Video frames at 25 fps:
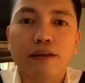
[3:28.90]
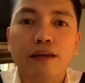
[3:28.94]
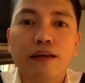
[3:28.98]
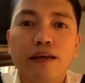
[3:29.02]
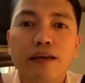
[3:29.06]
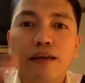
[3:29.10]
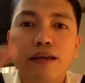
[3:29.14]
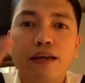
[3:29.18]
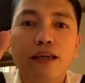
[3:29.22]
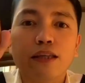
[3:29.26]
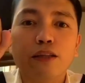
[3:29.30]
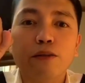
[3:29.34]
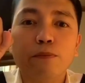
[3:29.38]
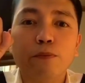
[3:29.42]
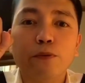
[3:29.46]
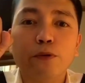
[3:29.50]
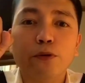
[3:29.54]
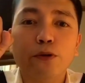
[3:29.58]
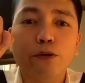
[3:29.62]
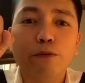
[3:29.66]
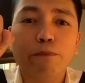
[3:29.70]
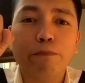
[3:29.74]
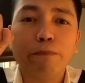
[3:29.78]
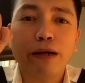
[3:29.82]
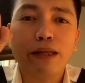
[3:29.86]
Ito
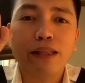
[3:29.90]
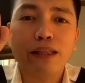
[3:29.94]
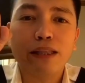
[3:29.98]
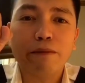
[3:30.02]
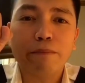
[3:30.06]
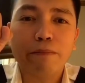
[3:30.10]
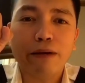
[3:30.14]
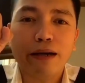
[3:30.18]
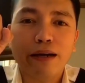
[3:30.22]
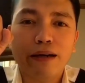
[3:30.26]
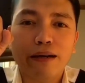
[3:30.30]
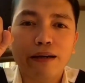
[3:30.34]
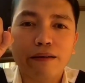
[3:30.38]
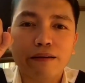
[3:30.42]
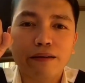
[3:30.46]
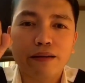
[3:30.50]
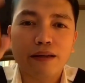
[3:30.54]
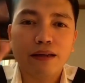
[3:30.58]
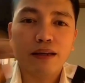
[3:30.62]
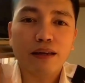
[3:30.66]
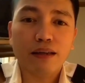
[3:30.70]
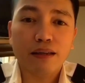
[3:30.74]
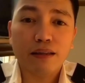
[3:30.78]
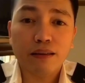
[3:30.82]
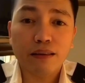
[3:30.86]
po yung panlima.
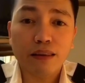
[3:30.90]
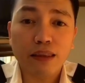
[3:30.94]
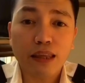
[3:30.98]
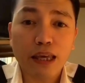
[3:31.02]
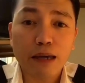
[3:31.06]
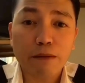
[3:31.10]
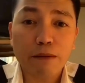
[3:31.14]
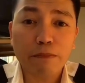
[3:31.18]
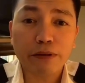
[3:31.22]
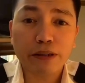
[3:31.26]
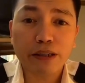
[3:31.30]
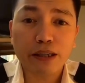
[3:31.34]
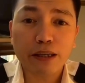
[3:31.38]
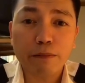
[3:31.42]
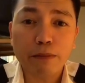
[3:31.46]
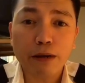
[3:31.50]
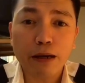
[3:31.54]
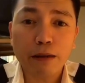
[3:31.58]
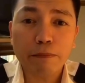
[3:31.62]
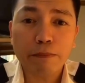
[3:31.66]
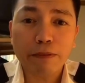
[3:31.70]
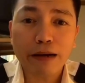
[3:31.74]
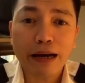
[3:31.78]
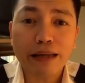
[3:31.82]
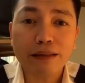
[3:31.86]
Never give
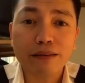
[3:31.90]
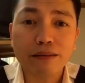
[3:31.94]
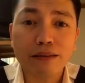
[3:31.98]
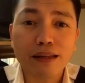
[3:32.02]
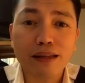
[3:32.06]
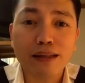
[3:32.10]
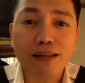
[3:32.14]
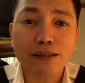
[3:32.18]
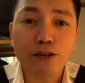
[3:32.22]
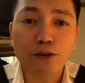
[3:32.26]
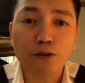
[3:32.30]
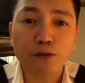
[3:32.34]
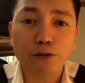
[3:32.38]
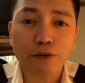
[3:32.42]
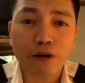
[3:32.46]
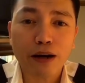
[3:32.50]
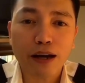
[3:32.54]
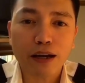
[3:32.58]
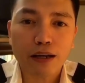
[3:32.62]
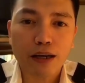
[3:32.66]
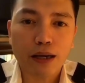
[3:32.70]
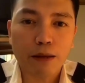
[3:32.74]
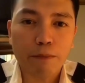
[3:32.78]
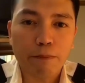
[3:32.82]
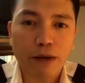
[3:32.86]
up until you
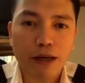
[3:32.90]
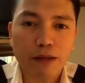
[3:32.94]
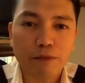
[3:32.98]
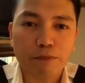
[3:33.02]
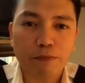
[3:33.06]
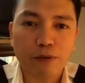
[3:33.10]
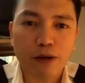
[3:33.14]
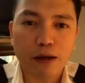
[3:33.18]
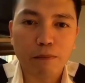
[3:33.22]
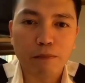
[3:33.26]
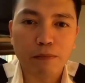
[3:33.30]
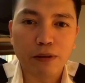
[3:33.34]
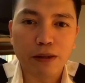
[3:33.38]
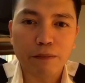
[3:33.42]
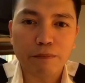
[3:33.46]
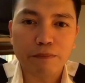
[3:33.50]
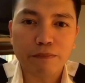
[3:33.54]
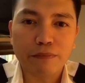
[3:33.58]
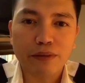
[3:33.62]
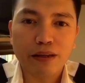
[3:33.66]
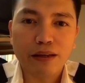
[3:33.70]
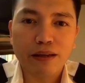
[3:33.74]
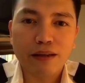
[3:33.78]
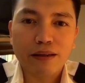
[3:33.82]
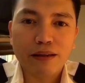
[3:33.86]
crack a math problem.
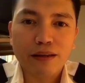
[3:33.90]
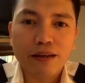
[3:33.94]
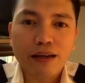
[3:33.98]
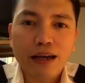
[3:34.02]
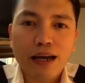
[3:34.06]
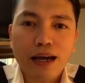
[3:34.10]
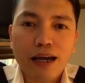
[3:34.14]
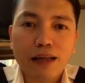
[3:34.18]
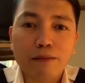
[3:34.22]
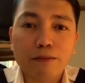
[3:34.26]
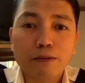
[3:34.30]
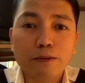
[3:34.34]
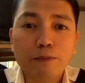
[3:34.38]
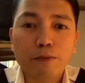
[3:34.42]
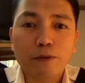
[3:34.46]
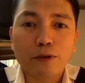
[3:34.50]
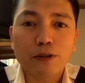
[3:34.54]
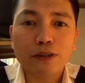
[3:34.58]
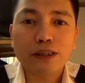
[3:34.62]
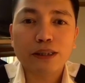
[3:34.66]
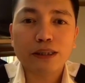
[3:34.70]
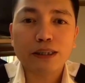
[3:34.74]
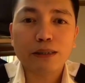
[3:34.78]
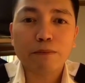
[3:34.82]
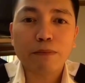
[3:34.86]
Alam niyo po,
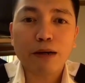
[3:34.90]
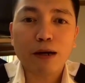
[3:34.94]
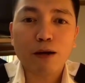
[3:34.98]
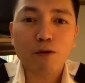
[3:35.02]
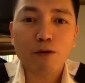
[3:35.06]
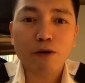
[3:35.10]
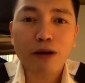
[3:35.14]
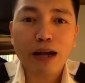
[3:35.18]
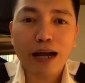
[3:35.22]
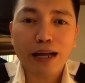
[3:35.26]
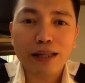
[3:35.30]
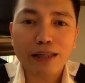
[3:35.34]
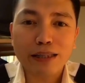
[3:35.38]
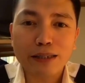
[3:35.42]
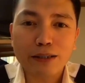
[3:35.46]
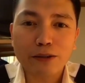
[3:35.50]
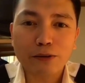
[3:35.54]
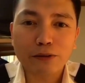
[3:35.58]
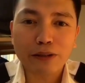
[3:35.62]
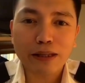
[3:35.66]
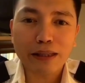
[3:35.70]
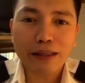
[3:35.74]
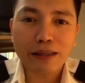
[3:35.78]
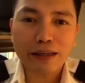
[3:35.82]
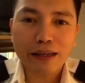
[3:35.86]
isa sa mga ugali ko
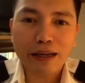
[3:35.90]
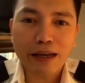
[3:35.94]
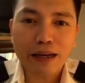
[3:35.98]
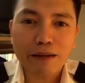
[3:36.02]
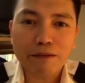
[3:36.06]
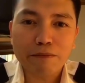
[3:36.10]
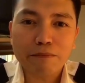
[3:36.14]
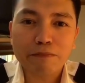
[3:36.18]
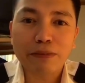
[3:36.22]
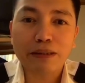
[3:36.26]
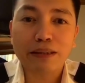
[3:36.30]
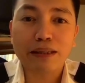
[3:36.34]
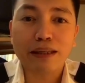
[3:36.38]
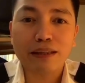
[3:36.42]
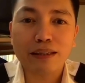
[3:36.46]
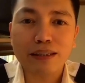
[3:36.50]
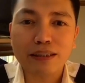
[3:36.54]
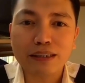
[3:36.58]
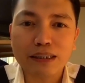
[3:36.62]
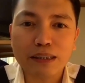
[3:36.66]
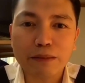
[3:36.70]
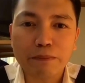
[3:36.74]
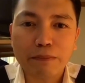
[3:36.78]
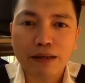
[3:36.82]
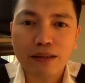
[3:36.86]
talaga pagdating
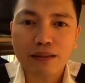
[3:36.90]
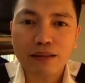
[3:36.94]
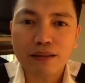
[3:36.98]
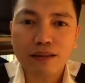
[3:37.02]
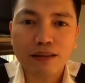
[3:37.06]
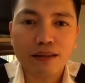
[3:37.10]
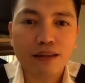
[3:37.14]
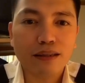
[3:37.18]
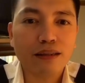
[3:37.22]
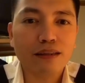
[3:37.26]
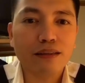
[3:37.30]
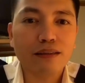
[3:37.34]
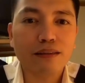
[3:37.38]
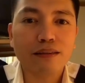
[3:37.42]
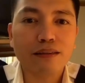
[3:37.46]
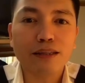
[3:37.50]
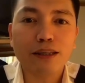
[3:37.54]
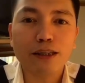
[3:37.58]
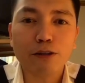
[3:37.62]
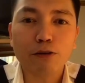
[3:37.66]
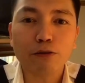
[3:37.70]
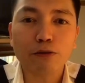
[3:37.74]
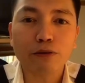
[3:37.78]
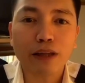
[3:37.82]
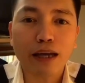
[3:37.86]
sa math,
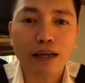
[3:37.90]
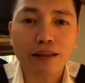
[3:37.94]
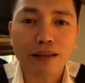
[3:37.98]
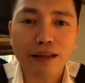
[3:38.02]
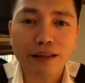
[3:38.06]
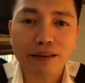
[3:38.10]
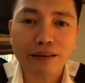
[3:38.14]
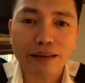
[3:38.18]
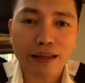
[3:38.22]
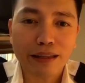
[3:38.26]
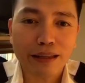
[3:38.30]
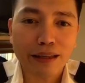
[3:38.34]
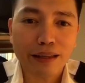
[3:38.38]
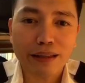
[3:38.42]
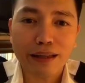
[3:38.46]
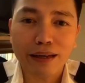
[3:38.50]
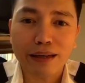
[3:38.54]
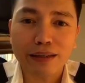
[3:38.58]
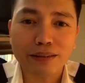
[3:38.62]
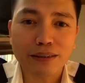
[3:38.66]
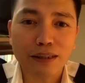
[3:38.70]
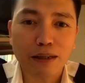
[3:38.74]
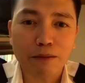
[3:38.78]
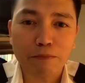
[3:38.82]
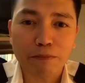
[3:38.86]
hindi ko tatantanan ng
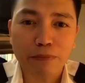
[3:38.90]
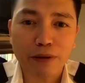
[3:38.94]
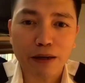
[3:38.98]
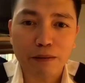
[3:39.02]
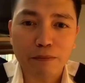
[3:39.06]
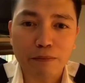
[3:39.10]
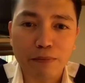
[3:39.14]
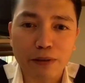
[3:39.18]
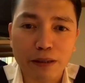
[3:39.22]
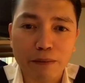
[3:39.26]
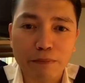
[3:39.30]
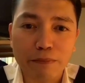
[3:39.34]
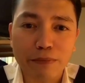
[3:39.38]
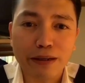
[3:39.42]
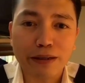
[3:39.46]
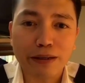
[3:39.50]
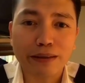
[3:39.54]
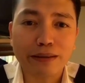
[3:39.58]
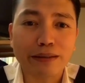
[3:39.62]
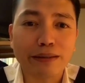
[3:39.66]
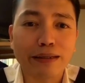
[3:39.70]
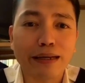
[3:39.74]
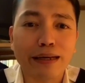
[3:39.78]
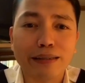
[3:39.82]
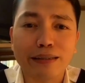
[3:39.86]
isang problem
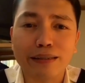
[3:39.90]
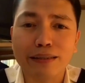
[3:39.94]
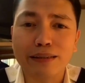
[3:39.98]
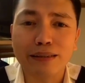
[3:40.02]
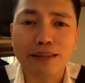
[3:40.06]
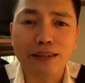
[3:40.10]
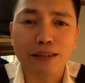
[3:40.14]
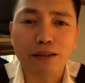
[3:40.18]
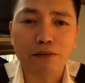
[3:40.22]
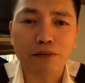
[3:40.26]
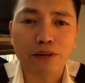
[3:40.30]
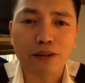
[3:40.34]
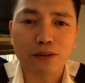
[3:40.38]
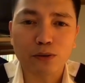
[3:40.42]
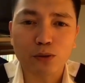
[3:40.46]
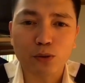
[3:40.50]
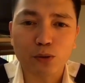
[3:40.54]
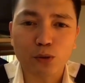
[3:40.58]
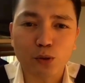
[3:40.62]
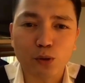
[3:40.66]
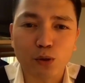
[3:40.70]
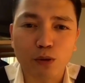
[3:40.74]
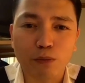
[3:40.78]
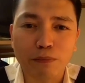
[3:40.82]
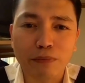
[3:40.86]
hanggat hindi ko
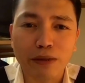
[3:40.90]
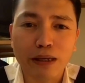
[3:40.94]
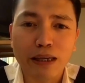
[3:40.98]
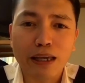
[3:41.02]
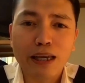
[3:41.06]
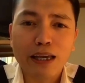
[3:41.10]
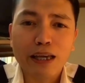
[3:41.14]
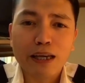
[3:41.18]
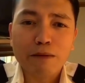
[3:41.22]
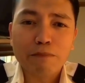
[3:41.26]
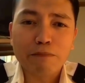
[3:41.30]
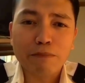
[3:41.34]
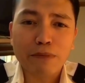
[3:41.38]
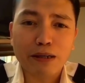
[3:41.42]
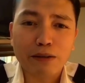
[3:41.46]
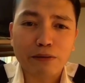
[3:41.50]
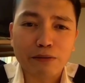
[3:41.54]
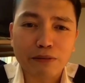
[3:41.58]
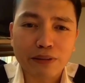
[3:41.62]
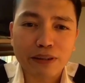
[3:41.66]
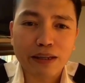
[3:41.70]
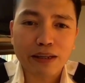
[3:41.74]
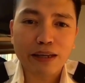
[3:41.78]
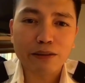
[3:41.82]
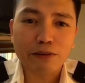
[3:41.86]
nasosolve.
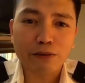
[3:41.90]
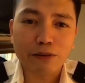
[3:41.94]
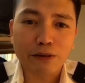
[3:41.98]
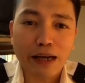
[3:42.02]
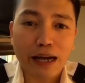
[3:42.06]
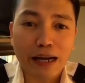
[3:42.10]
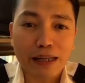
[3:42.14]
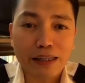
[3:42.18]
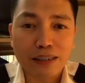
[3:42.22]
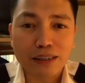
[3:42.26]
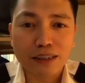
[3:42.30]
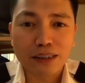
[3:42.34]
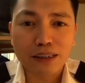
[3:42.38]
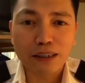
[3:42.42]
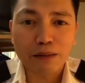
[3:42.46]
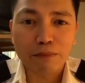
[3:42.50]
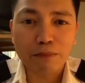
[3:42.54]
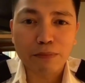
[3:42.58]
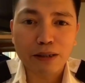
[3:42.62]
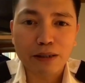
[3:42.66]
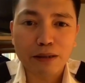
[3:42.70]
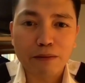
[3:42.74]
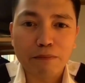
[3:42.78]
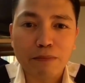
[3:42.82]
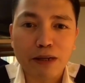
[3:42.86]
Meron nga nung college
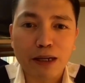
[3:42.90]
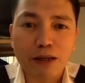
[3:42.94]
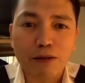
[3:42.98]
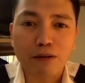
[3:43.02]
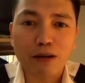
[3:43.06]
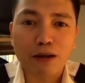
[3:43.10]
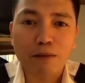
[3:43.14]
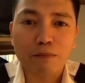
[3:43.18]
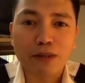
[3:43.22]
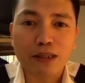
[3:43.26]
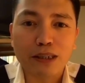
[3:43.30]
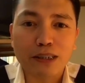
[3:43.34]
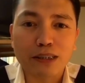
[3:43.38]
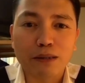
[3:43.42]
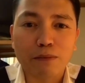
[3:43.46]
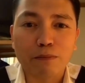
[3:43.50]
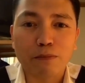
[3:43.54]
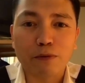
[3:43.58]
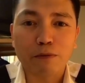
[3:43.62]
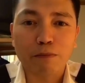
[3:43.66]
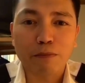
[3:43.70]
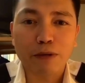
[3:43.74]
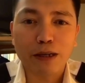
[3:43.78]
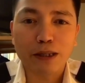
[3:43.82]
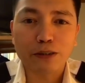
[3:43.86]
kami, meron kami isang
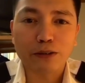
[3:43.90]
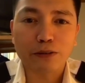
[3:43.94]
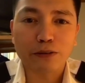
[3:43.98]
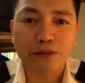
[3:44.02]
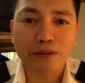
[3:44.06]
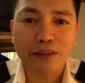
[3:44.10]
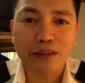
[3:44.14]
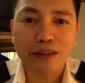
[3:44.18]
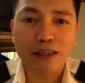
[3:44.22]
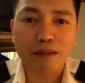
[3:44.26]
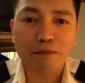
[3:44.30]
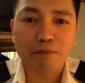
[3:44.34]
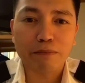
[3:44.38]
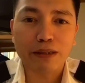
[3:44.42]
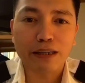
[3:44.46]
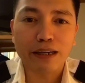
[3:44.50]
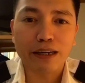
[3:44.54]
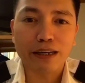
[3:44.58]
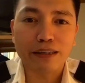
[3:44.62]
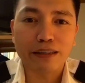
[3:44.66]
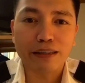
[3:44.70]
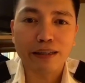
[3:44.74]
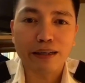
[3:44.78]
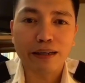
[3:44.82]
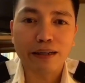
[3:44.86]
professor na
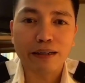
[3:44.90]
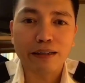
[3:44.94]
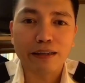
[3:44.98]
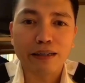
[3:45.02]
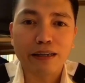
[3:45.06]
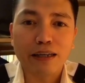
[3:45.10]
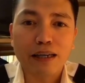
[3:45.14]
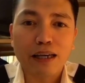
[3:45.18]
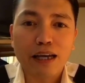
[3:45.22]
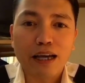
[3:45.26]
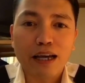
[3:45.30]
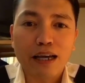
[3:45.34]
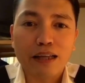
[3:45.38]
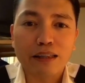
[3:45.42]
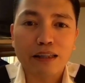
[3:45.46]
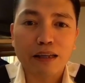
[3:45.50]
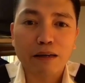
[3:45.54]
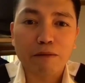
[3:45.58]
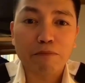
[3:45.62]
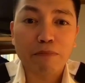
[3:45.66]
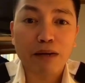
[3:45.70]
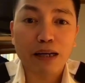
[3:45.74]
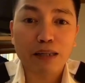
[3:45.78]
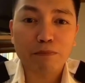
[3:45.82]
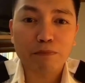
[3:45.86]
nagbigay ng, ng
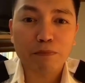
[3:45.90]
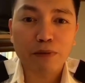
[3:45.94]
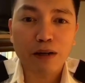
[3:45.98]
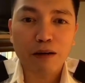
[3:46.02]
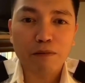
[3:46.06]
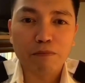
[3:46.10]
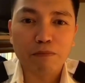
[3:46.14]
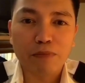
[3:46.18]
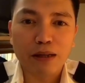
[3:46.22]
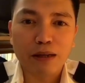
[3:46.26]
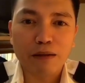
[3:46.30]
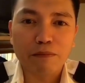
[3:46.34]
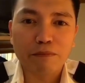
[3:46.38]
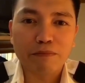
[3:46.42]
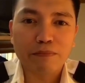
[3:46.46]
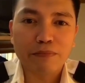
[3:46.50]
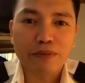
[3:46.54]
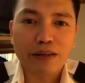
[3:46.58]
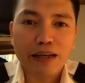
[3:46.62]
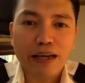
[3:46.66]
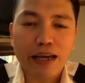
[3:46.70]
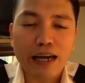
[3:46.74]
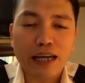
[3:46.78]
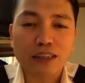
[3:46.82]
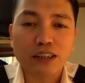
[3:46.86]
math problem
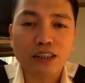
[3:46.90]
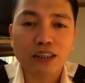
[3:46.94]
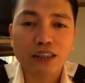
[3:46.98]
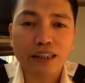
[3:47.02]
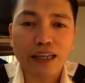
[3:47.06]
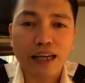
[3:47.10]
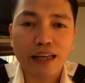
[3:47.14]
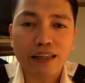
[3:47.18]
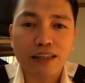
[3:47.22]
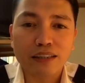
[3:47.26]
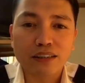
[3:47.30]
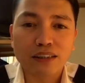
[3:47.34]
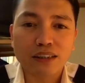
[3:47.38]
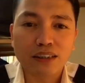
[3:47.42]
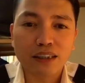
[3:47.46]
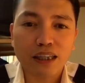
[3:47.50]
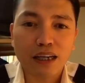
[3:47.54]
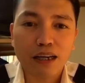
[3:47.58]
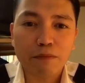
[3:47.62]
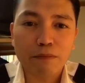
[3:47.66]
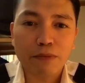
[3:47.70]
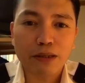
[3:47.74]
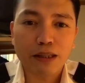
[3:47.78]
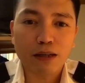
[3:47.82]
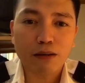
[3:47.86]
at challenge niya
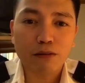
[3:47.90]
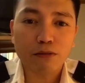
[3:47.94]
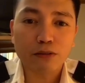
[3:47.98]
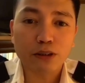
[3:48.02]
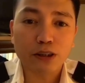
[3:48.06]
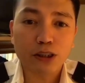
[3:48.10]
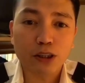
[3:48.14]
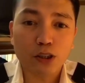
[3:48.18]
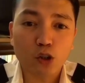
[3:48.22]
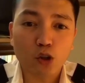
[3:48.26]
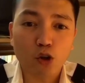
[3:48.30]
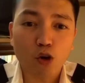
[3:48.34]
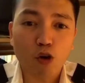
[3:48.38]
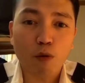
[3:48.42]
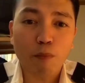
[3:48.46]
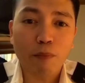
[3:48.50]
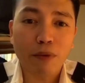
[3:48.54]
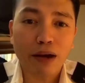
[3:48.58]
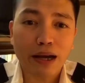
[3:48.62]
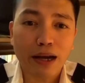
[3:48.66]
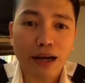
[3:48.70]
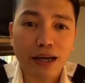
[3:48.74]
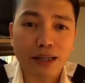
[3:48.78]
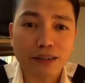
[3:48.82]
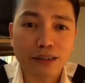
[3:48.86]
kami na kung sino ang
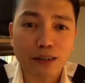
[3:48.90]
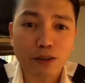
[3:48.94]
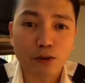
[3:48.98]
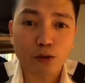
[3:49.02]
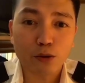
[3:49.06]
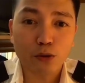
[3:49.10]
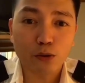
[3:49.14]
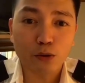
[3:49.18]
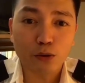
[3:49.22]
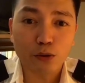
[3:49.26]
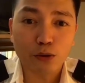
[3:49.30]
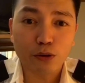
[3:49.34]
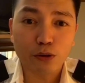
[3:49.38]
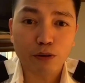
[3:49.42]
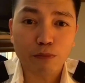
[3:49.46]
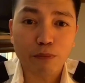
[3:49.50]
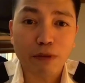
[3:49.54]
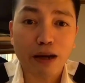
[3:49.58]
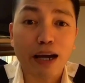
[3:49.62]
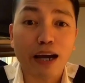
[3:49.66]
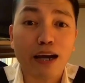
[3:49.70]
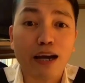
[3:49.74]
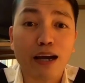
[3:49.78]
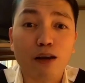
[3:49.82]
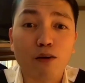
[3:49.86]
makakasagot nun,
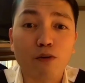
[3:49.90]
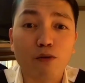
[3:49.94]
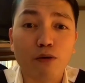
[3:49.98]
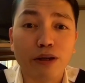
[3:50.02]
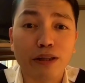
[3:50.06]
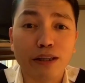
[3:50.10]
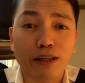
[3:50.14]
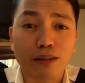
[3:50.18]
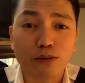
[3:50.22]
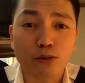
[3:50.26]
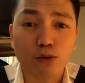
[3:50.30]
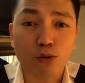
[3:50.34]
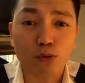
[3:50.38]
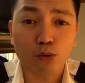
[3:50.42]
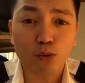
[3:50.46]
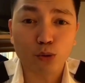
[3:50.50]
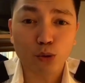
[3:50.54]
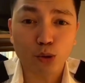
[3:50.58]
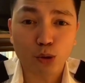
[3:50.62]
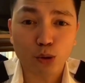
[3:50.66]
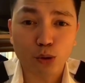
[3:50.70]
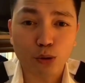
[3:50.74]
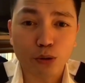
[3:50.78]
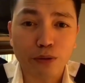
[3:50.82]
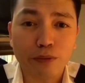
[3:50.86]
makakakuha ng
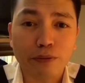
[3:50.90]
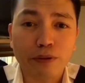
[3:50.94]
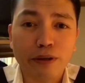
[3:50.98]
solution,